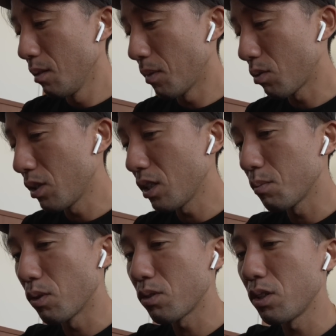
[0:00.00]
まあ、とりあえず
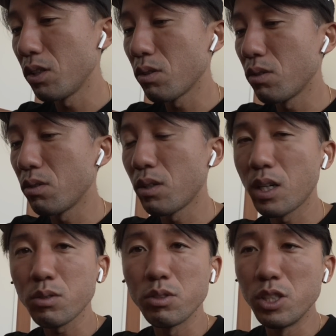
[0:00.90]
僕のヒート
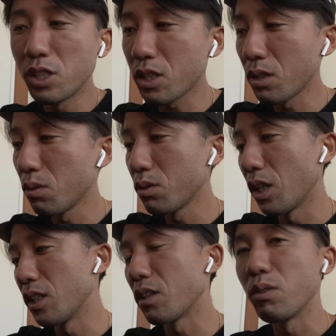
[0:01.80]
はあと2時間後ぐら
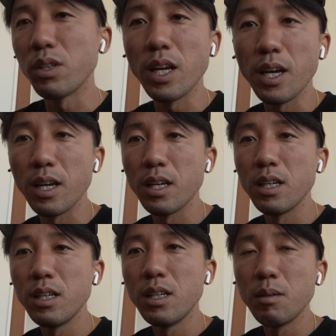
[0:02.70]
いにあるので、
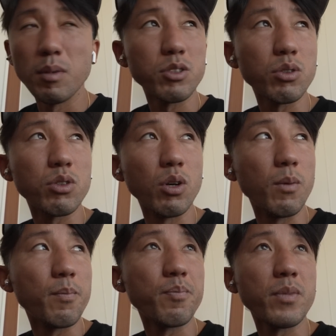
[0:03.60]
まあ、ちょっと
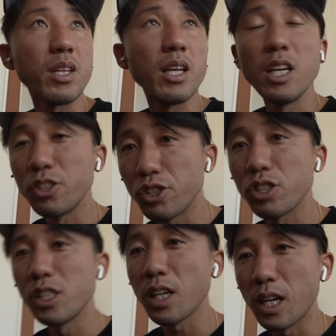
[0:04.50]
編集
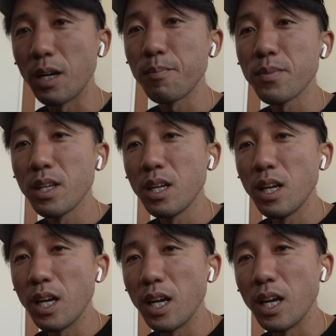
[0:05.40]
しながら、
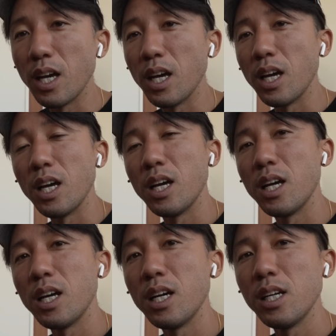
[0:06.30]

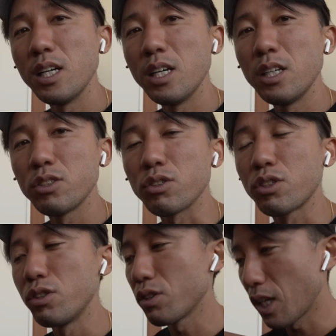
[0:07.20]
えー、ちょっと
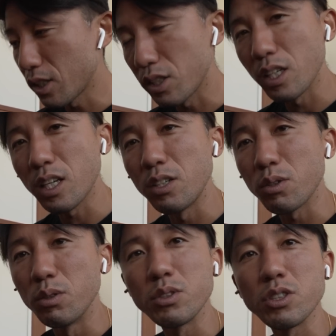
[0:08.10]
休憩して体
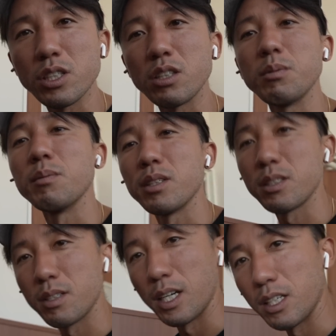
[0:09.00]
力温存したいと思いま
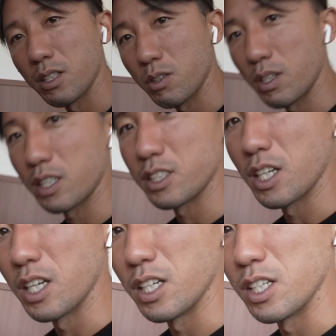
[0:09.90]
す、はい、こんな感じ
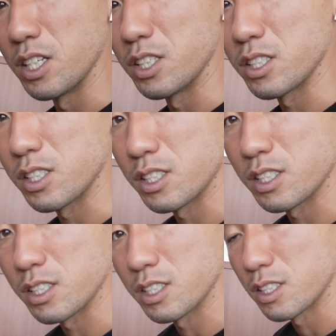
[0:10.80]
で
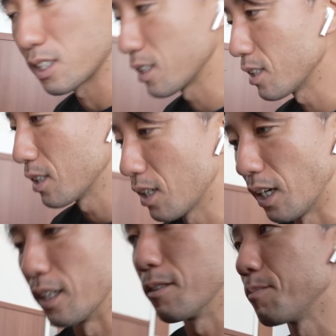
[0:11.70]
すはい